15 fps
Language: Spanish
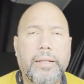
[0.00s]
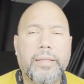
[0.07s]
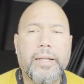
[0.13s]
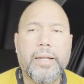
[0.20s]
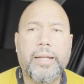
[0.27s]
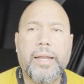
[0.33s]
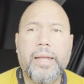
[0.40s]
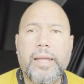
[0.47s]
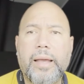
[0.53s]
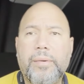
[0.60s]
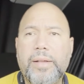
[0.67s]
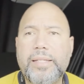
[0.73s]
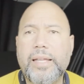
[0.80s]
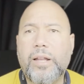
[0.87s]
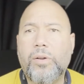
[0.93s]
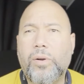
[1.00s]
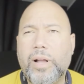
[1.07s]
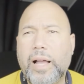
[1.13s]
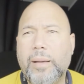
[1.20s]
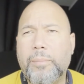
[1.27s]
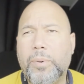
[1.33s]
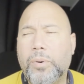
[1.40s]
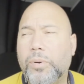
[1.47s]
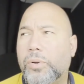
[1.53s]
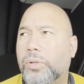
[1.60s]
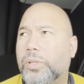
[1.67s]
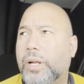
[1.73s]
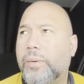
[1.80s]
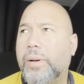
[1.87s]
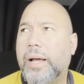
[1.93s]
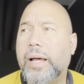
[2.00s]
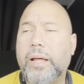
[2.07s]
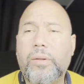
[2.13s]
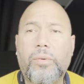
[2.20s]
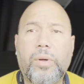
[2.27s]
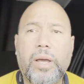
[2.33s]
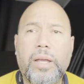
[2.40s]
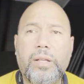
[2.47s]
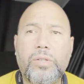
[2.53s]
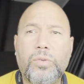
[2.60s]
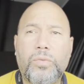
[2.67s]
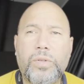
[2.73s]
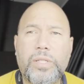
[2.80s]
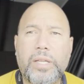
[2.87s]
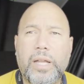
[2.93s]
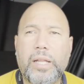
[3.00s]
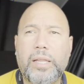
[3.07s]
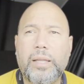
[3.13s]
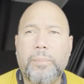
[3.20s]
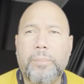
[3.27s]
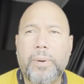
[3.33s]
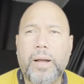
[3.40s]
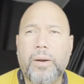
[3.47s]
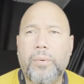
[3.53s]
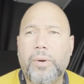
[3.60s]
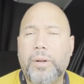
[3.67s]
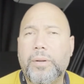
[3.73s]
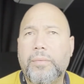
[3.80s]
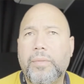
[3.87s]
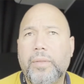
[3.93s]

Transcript: internet y a veces en los campos que uno trabaja no hay suficiente power.